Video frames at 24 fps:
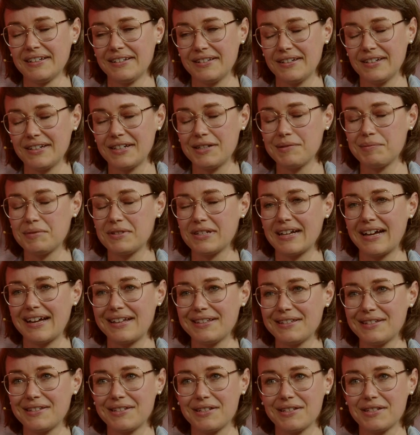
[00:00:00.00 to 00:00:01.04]
da gibt es ein
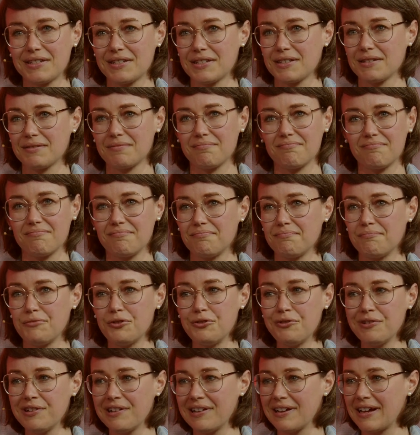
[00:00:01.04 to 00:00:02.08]
ganzes
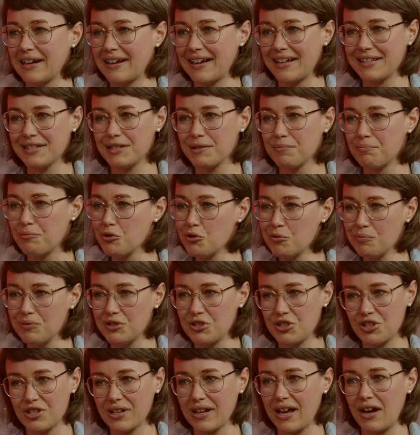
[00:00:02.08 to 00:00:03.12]
Bündel, ein ganzer
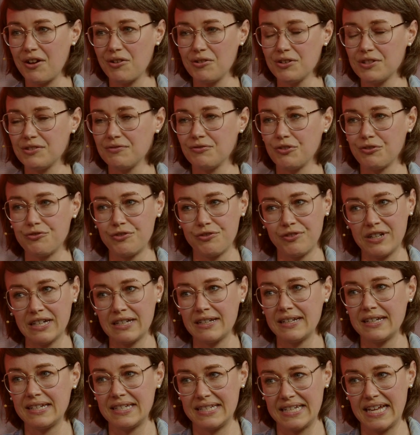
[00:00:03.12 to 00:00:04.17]
Blumenstrauß, wo für
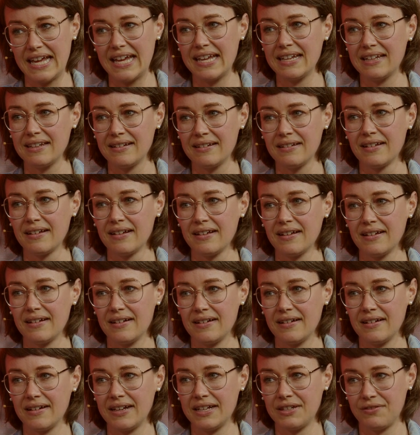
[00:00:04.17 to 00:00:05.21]
wirklich jeden
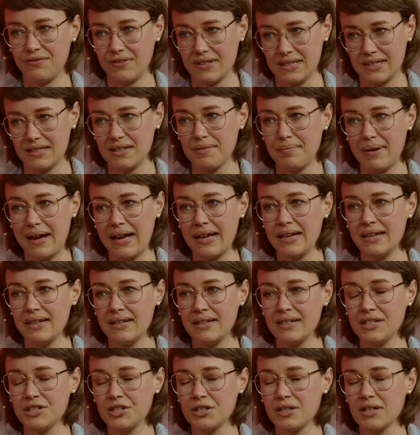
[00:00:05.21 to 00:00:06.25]
äh, etwas dabei
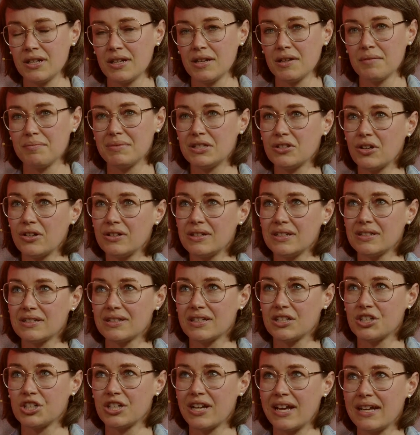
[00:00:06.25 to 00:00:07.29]
ist. Besonders
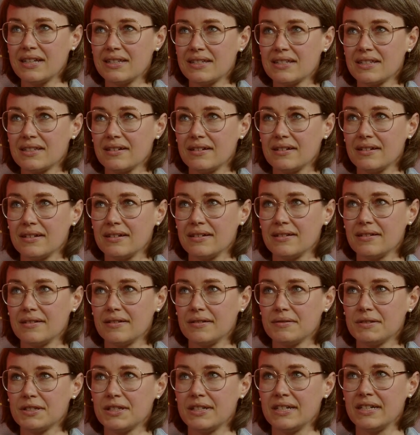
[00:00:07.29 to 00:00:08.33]
geschätzt
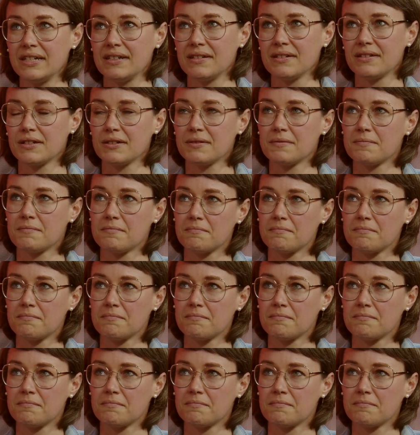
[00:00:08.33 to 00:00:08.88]
äh, sind